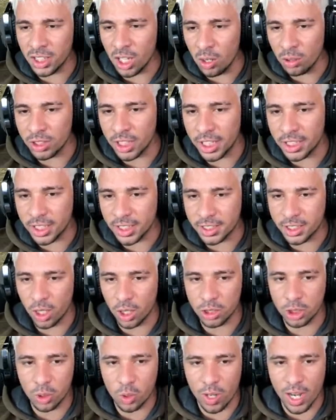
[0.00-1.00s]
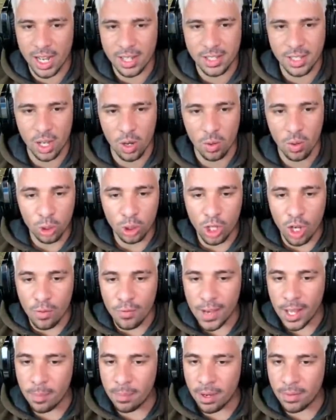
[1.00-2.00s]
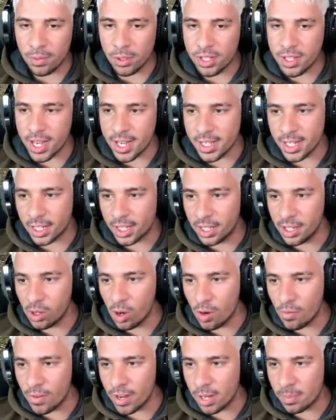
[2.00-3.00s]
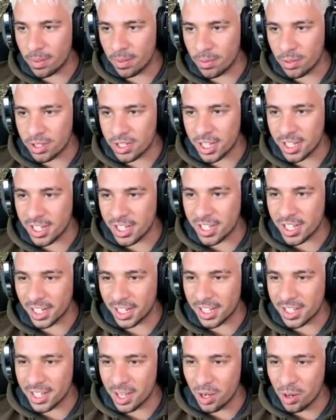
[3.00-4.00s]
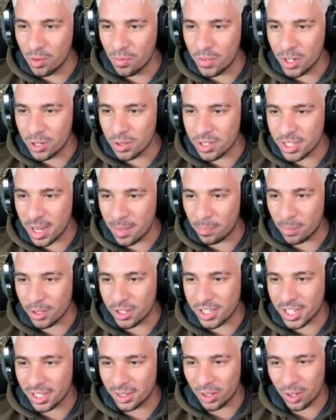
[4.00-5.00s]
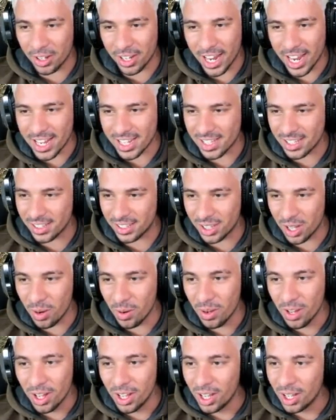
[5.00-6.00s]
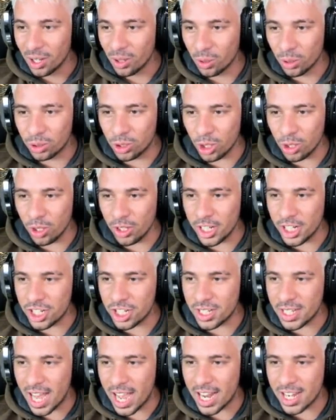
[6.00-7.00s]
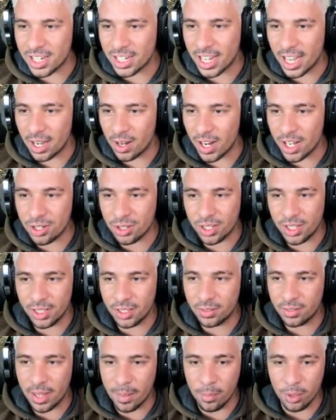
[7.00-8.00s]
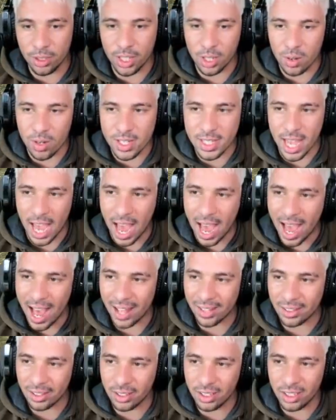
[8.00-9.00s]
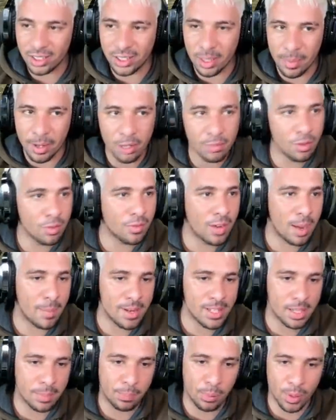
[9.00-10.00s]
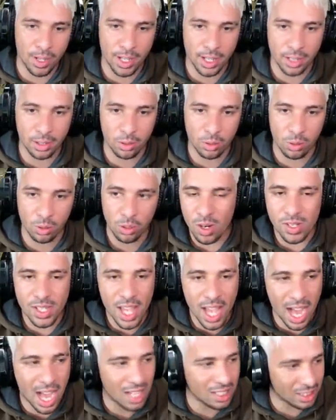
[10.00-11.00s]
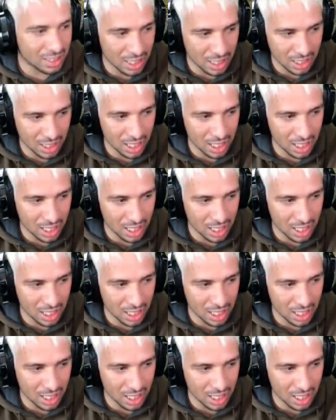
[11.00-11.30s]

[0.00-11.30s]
Então, gente, assim, ó, de coração, tudo que eu falo pra vocês aqui, igual eu falei pra vocês, esse aqui seria um vídeo 100% honesto, então com toda honestidade, cara. Eu acho que tem muita coisa errada e também não vou ficar mais apoiando coisa errada, tá